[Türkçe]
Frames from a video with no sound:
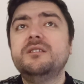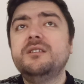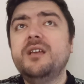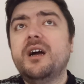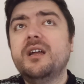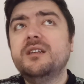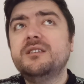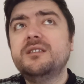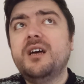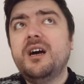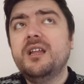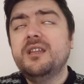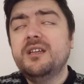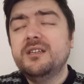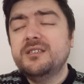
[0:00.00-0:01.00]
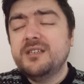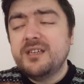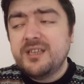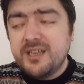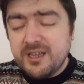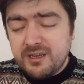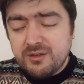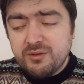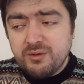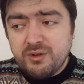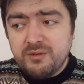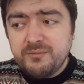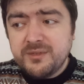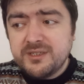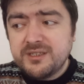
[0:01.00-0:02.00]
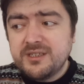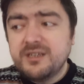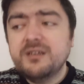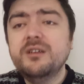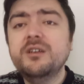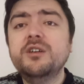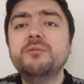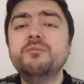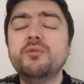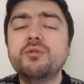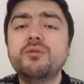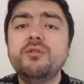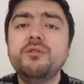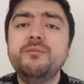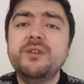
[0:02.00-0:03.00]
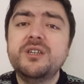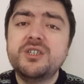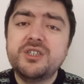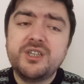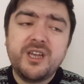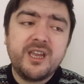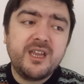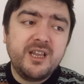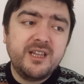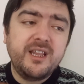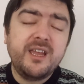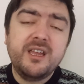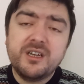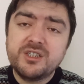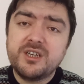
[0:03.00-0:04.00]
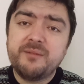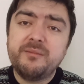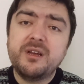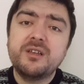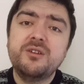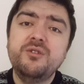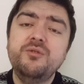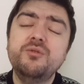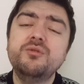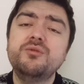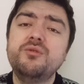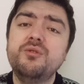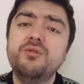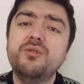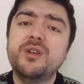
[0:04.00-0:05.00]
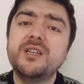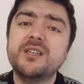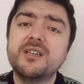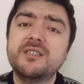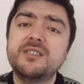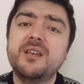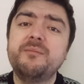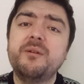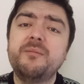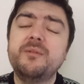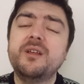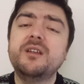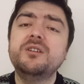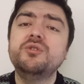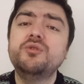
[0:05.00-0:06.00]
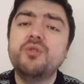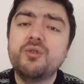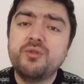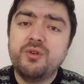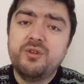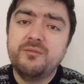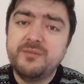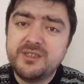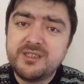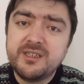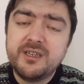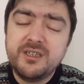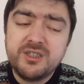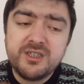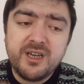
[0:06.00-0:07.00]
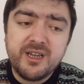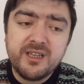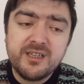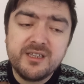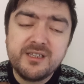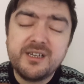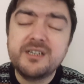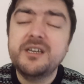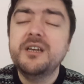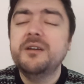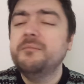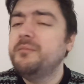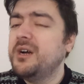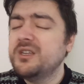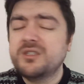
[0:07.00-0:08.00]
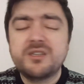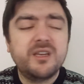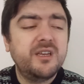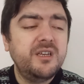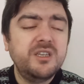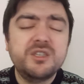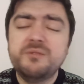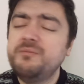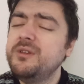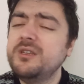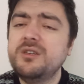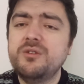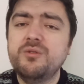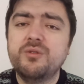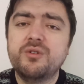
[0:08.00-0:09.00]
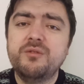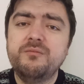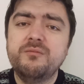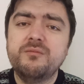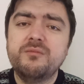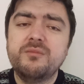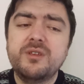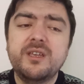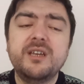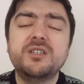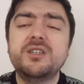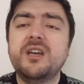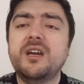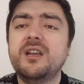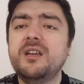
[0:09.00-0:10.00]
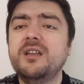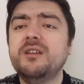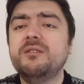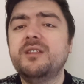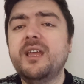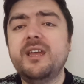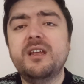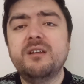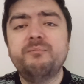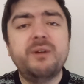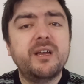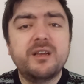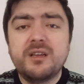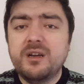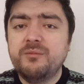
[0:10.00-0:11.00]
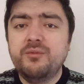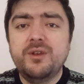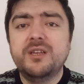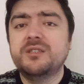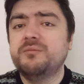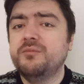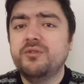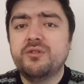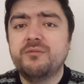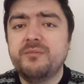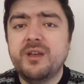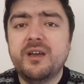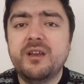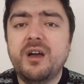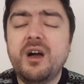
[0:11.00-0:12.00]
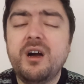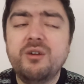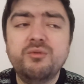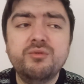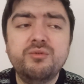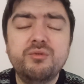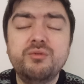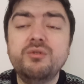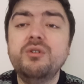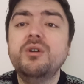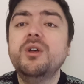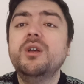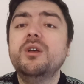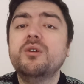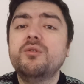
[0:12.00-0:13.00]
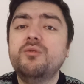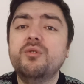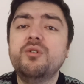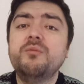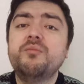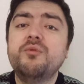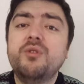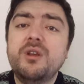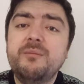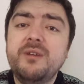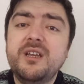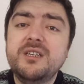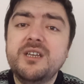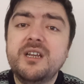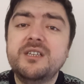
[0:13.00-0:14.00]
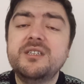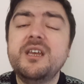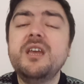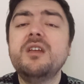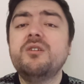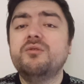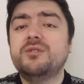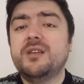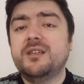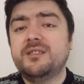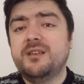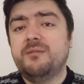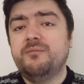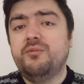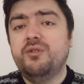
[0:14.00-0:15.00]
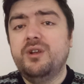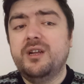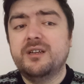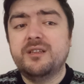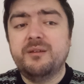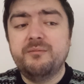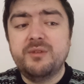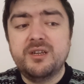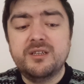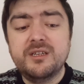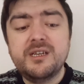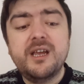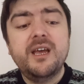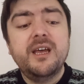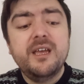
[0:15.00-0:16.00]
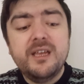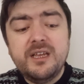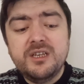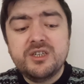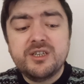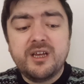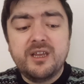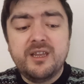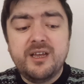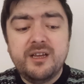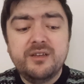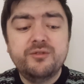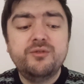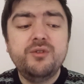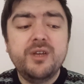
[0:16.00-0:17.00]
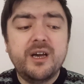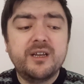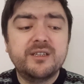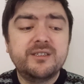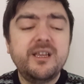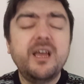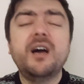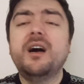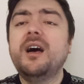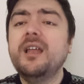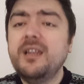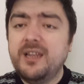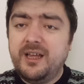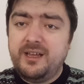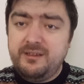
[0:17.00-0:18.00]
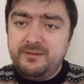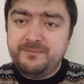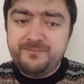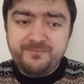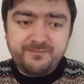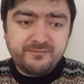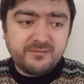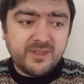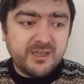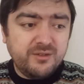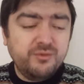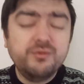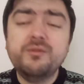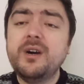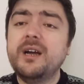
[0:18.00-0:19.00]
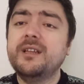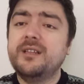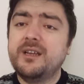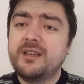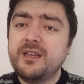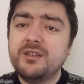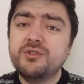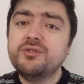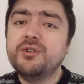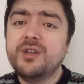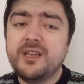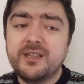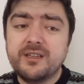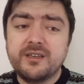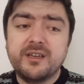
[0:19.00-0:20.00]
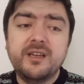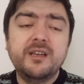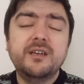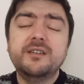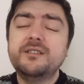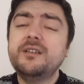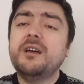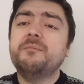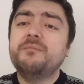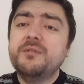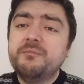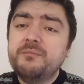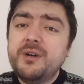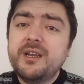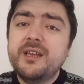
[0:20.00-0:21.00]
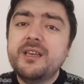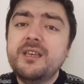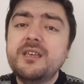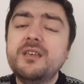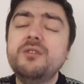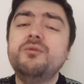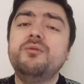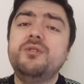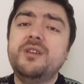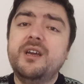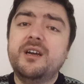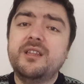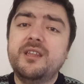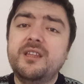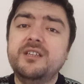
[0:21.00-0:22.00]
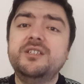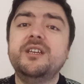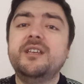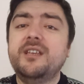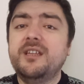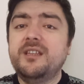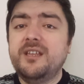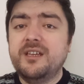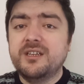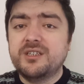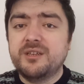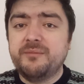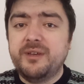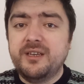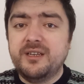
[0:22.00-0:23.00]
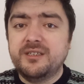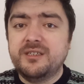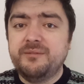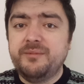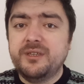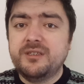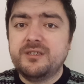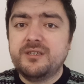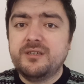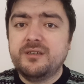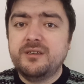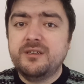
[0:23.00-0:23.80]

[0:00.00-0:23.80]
yani sağlığınızın yerinde olması, mutlu bir şekilde yaşamak, yüz güldürecek sebeplerin çok olmasına işaret eder. Başka hiçbir yorum geçerli değil. Ben kabul etmiyorum yani. Ahududu görüp görebileceğiniz en güzel sembollerden biridir. İnşallah rüyanızda ya Allah dua ederken şöyle edin. Rabbim bana iki dünyada da cenneti yaşamayı nasip et.